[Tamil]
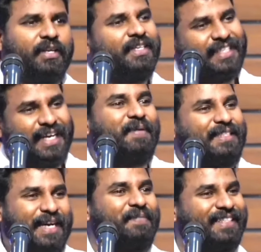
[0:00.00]
தப்புனாலும்
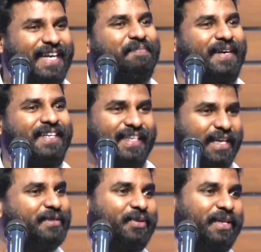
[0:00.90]
சாரிப்பா சாரிப்பா சாரிப்பா
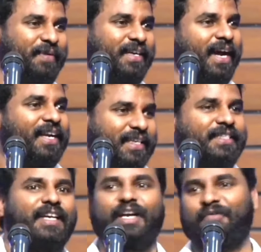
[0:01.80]
தெரியாம சொல்லிட்டப்பா ஆனா
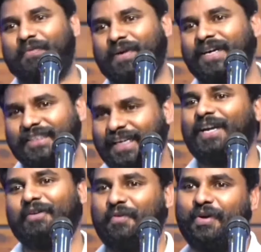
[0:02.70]
ஸ்டில் ஐ லவ் யூப்பா
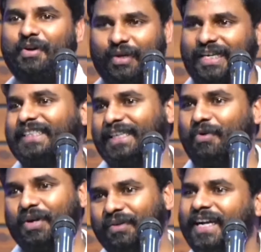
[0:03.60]
ஸ்டில் ஐ லவ் யூப்பா உங்களை
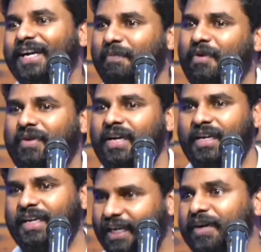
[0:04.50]
நேசிக்கிறப்பா உங்களை தான் எங்கப்பா போவேன்
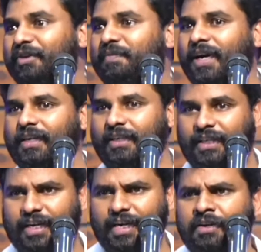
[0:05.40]
நீங்க எனக்கு வேணும்ப்பா
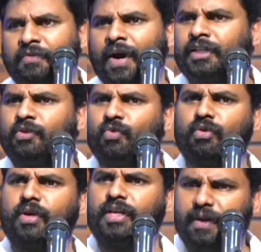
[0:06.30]
இந்த ரெண்டு வார்த்தையும்
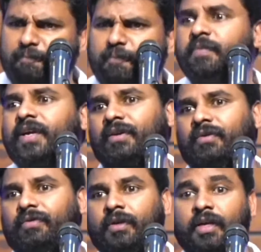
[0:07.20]
உங்களுக்குள்ள எப்பவுமே
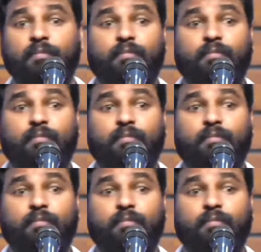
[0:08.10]
இருக்கும்